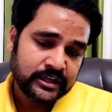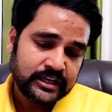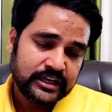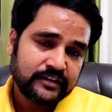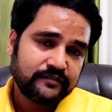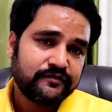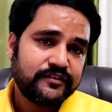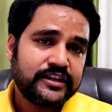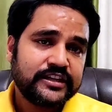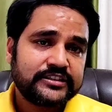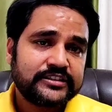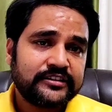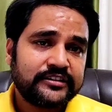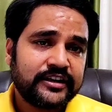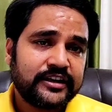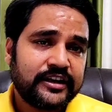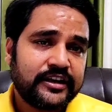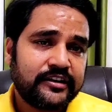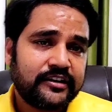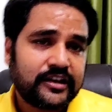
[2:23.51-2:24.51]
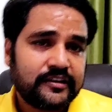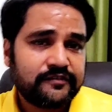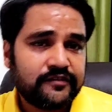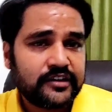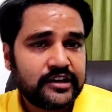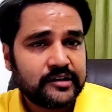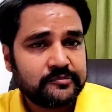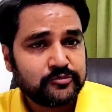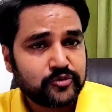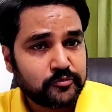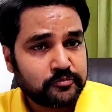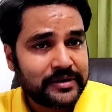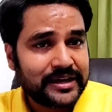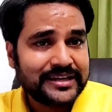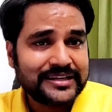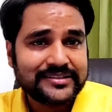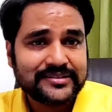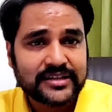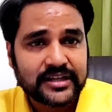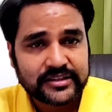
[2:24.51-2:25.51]
एक वी एस हंड्रेड एयर राइफल आपको
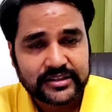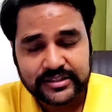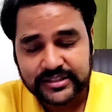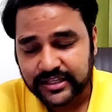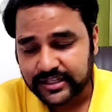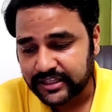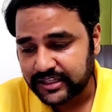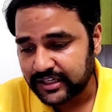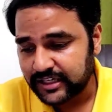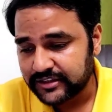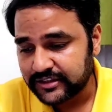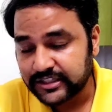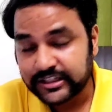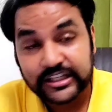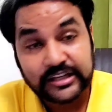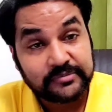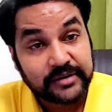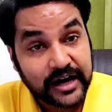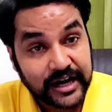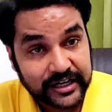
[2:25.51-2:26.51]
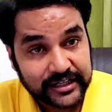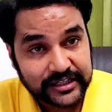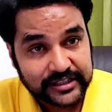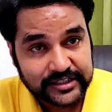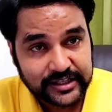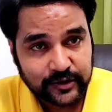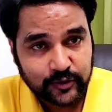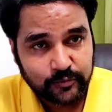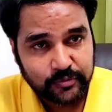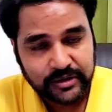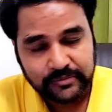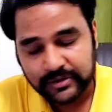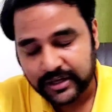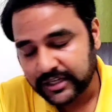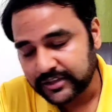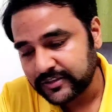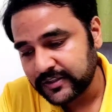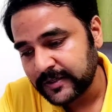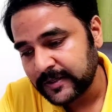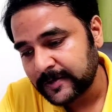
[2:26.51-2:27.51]
पहले सात हज़ार की आती थी अब आठ हज़ार रुपए में
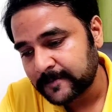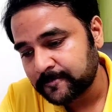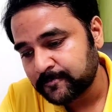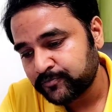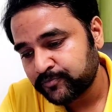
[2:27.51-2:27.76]
आती है